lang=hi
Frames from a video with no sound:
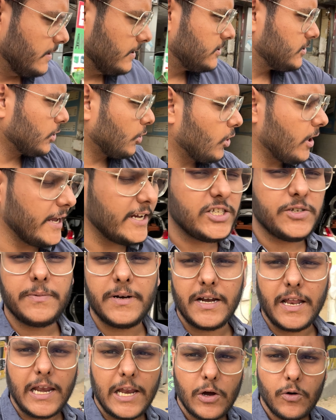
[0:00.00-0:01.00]
सोलह इसमें
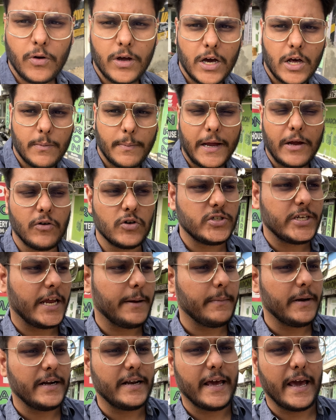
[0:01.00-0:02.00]
डले हुए हैं और भाई वो
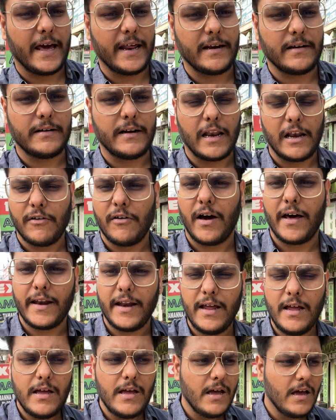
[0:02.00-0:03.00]
सेम ही टायर डलवा रहे
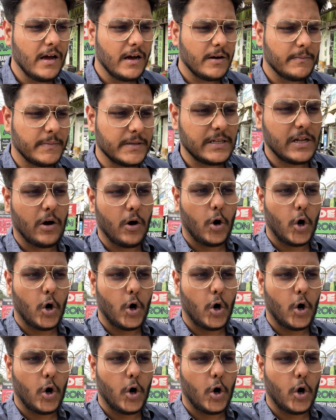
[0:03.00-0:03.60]
हैं मतलब